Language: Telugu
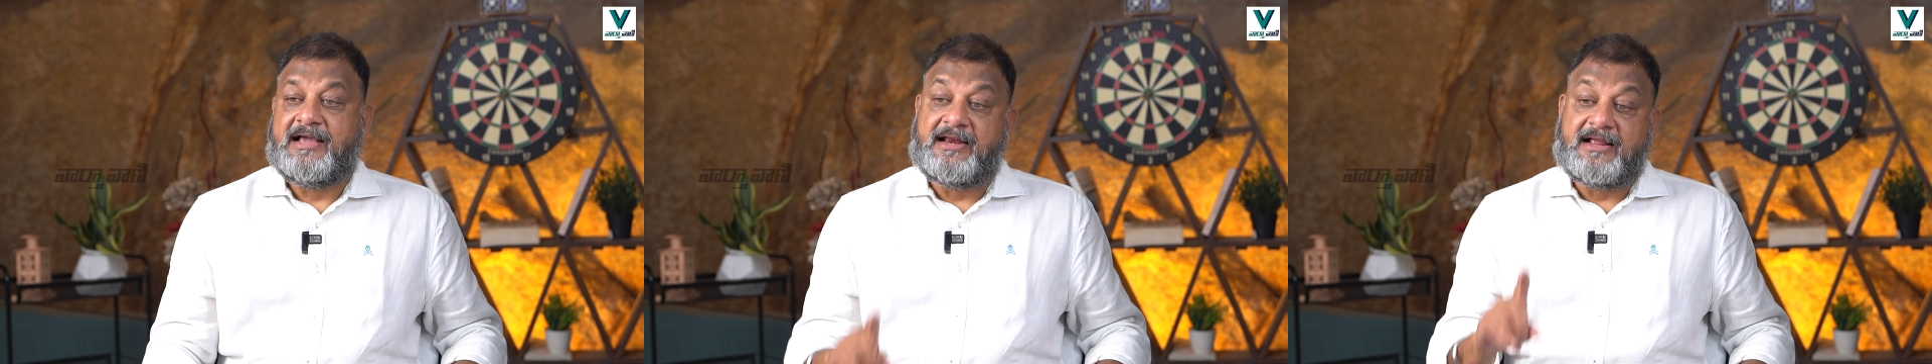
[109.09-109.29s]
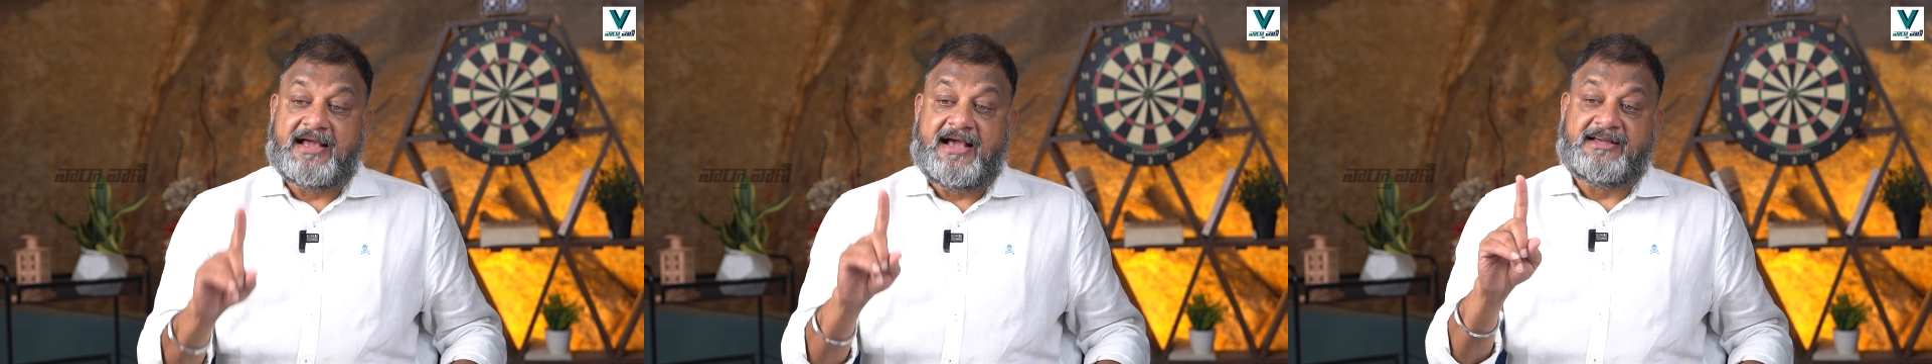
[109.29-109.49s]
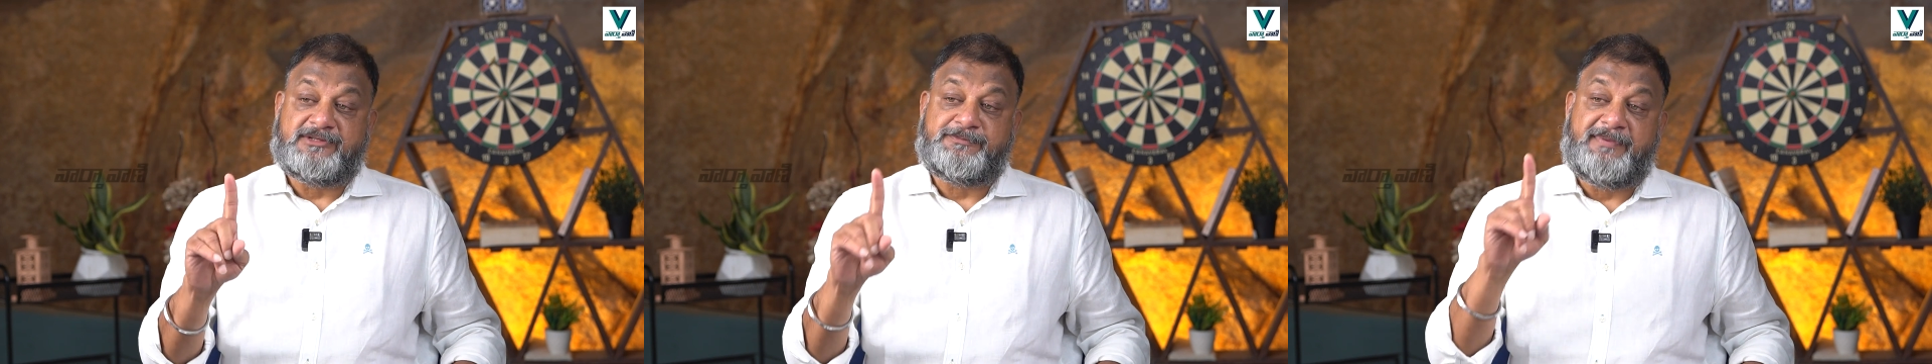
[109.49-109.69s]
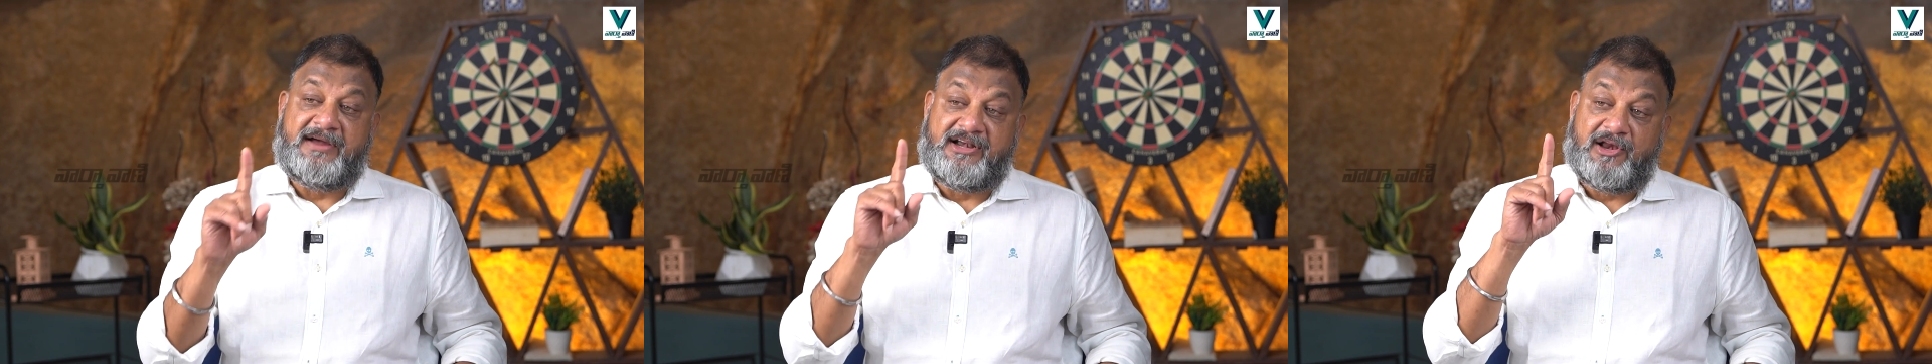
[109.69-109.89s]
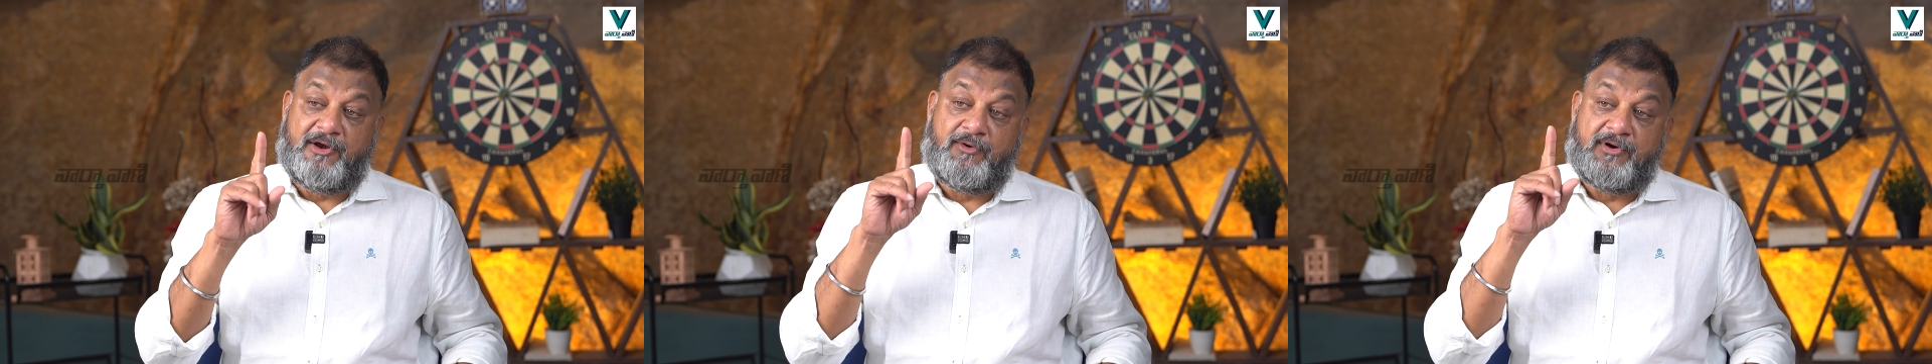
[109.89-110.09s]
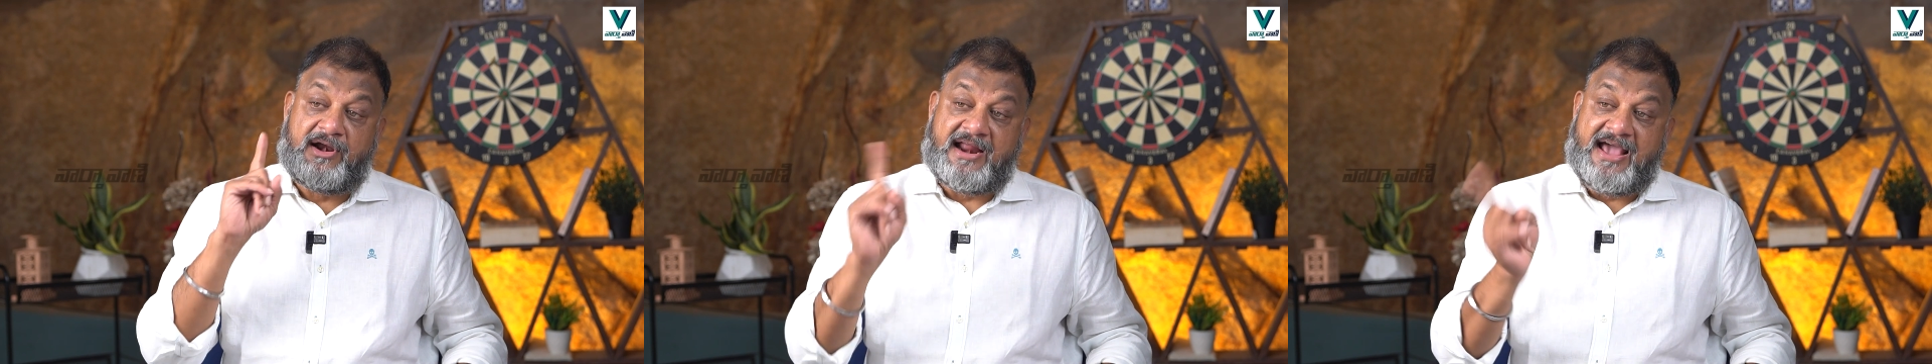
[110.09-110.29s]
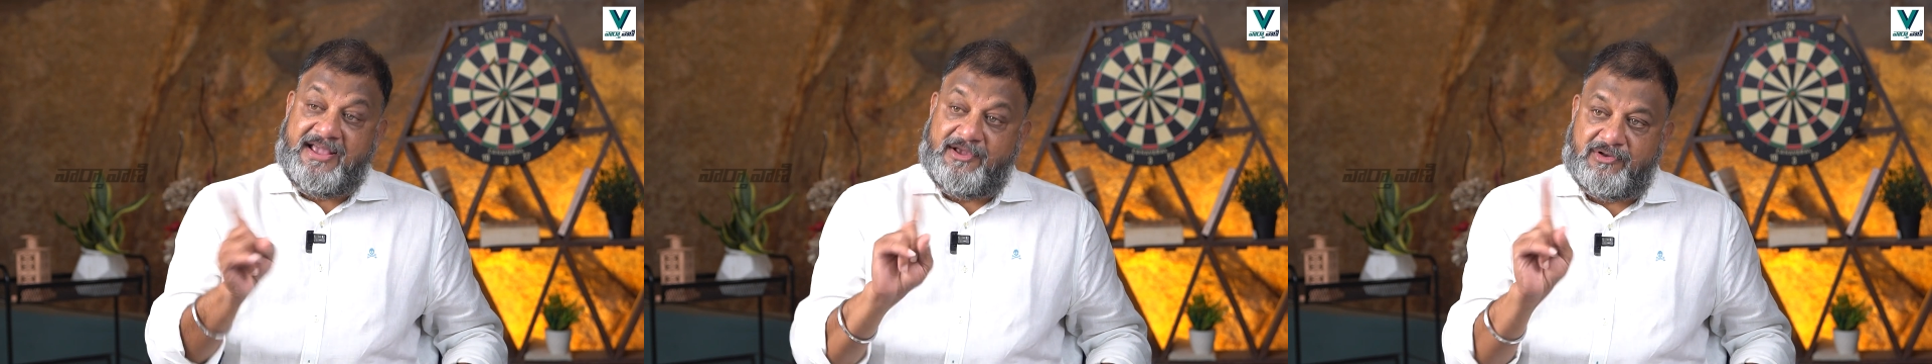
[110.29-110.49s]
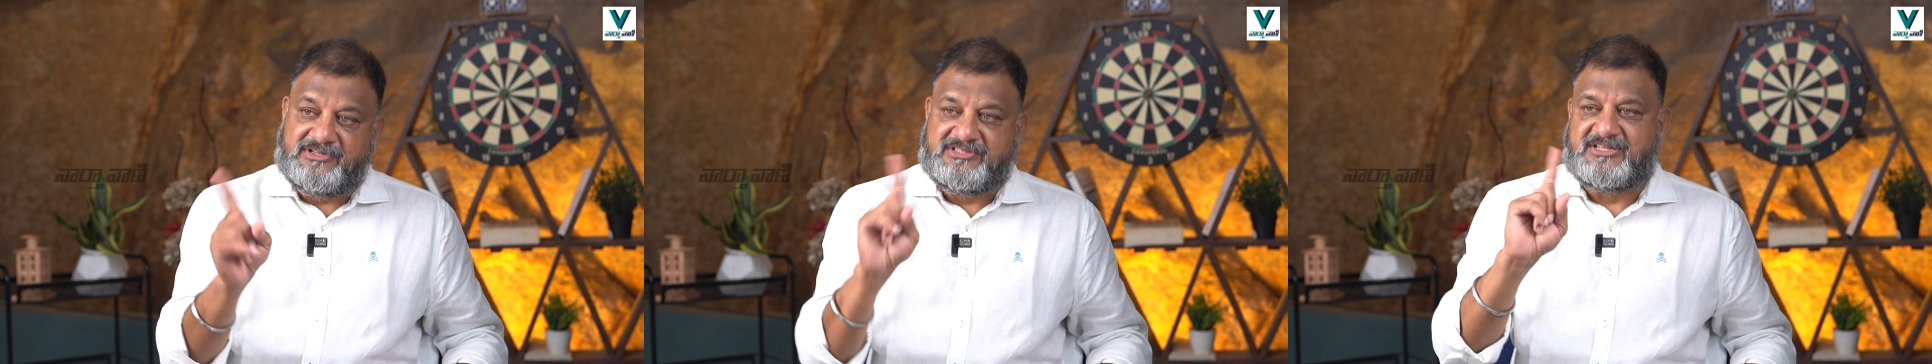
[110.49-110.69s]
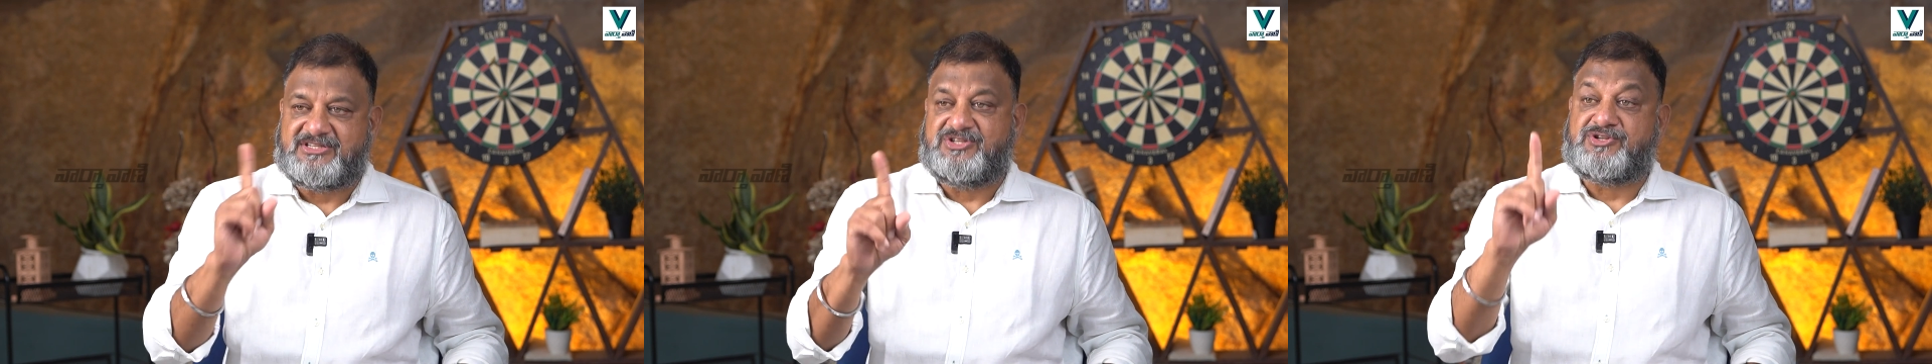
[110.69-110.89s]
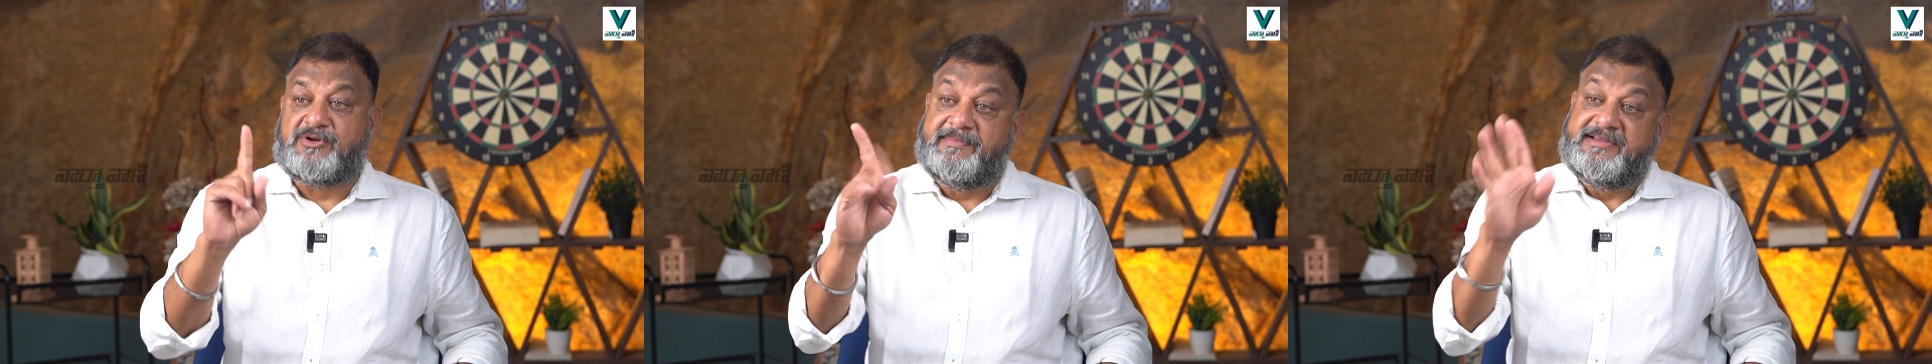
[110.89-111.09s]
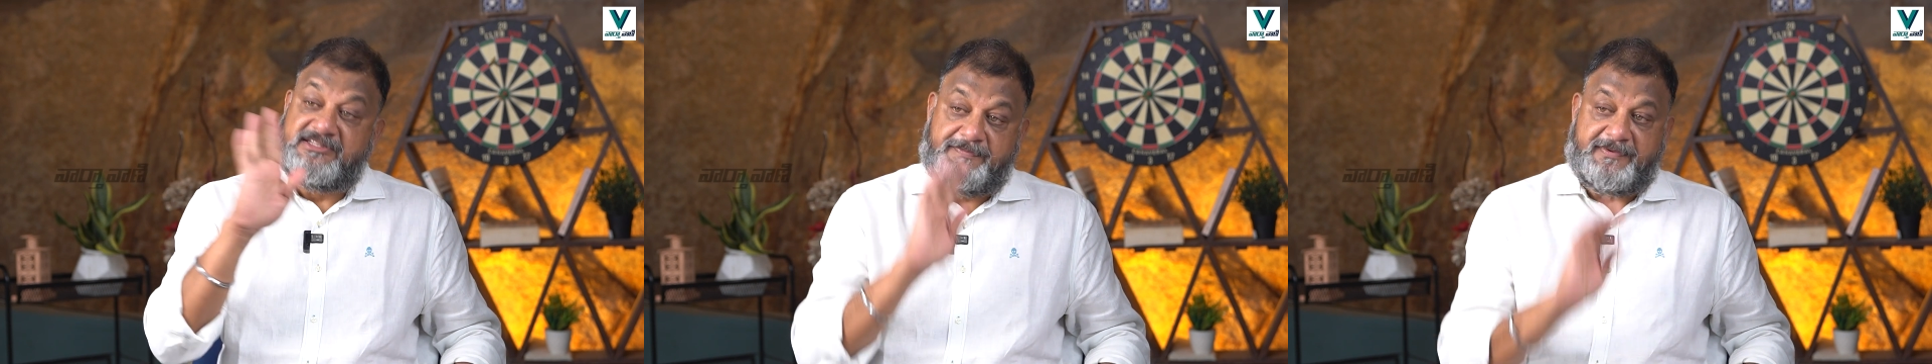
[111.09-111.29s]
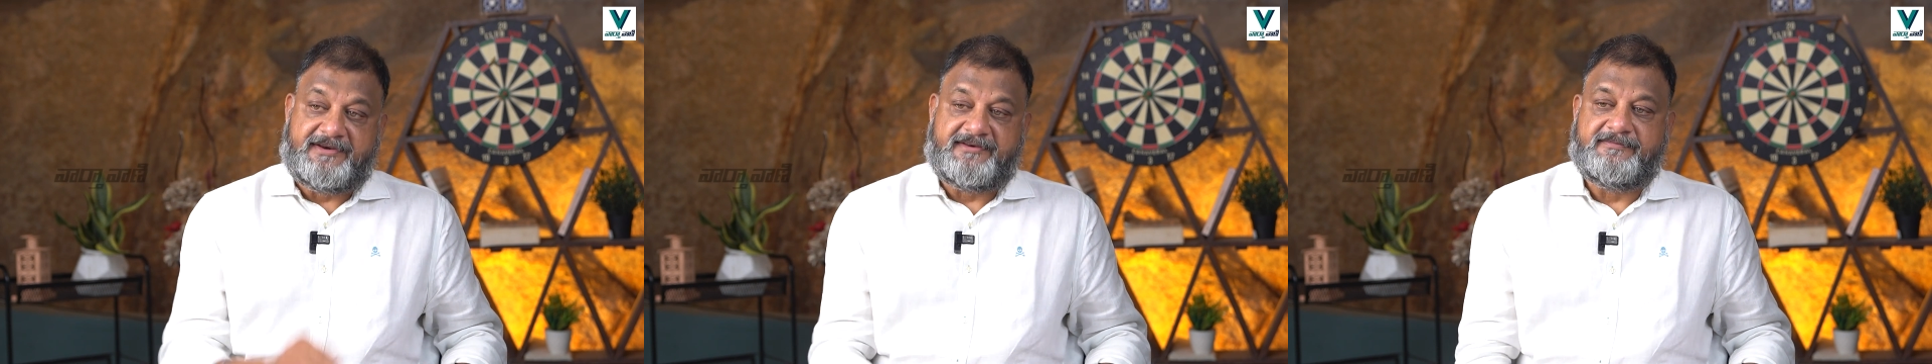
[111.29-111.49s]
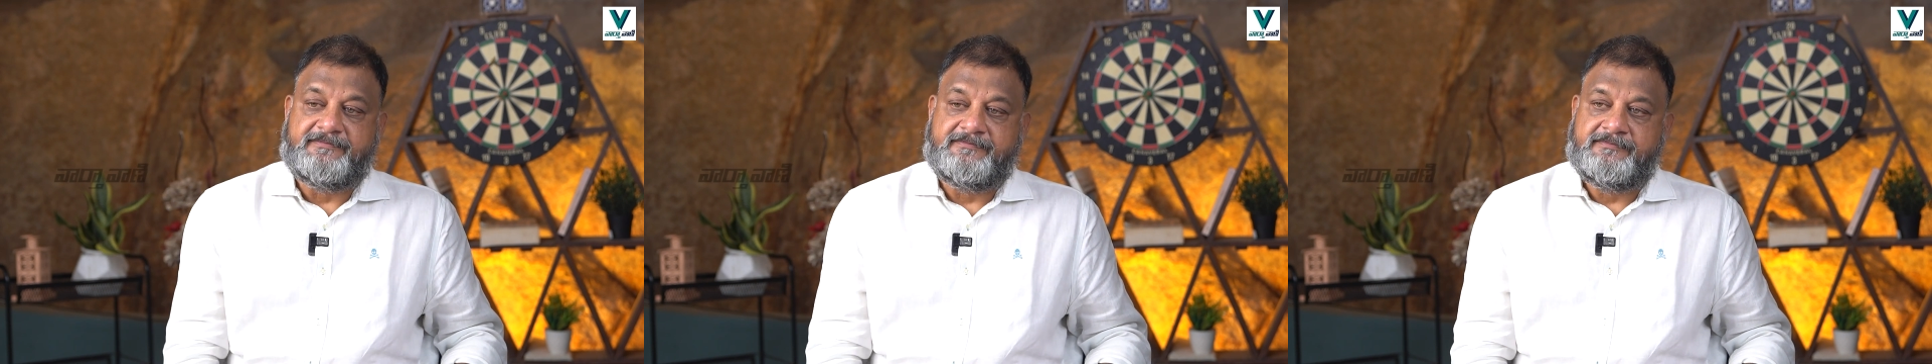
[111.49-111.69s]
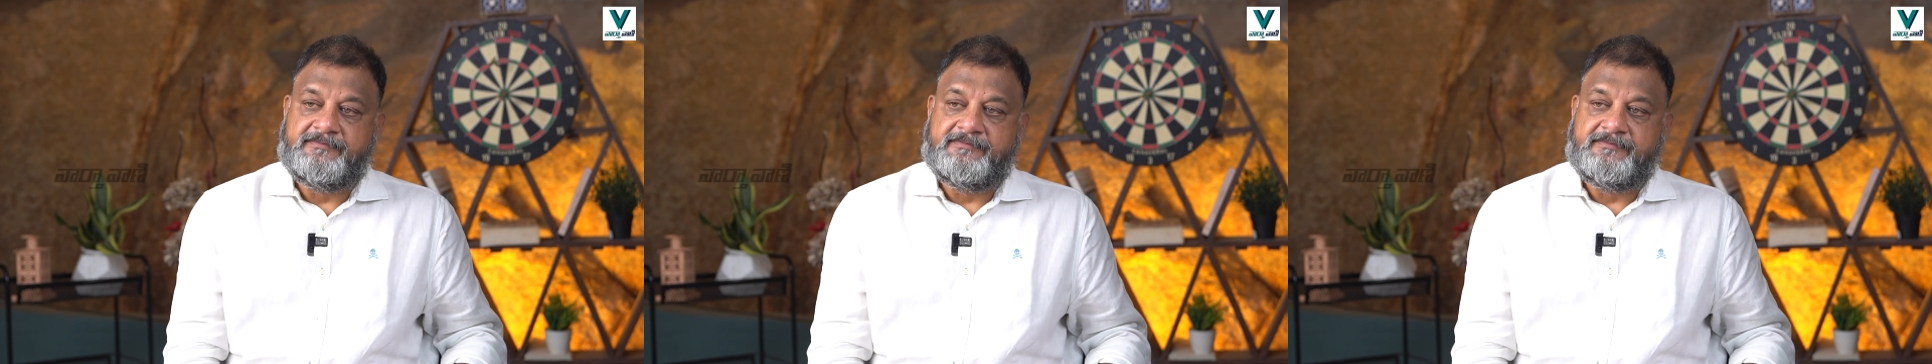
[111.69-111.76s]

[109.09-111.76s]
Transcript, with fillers: కానీ కాంగ్రెస్ పార్టీలో ఉన్న నాయకులను శిక్షించడం మర్చిపోయారు